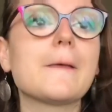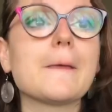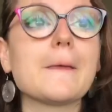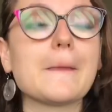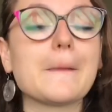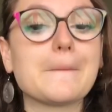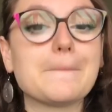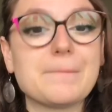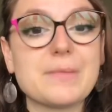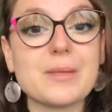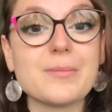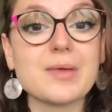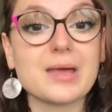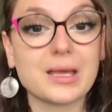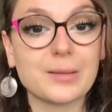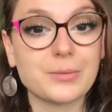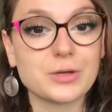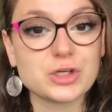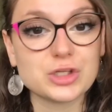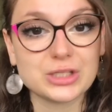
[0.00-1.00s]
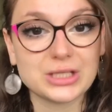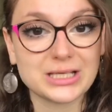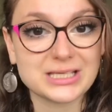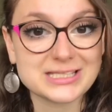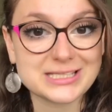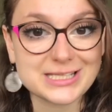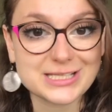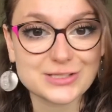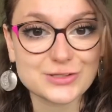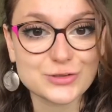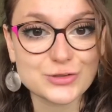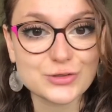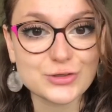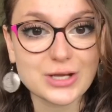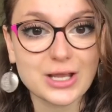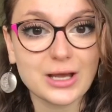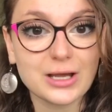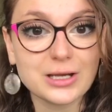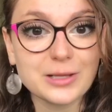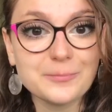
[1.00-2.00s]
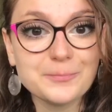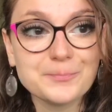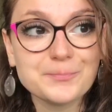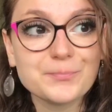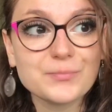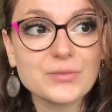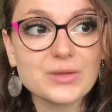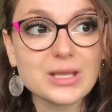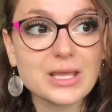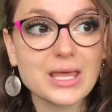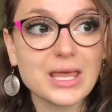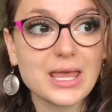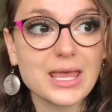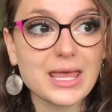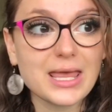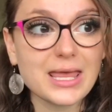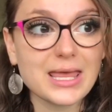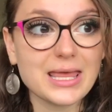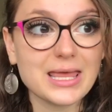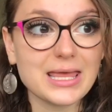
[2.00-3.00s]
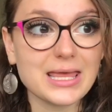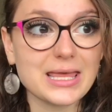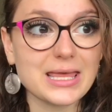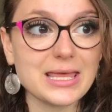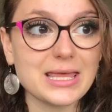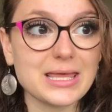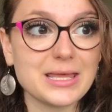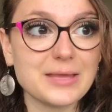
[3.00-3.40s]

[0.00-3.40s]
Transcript: eh, le mie capacità extrasensoriali. E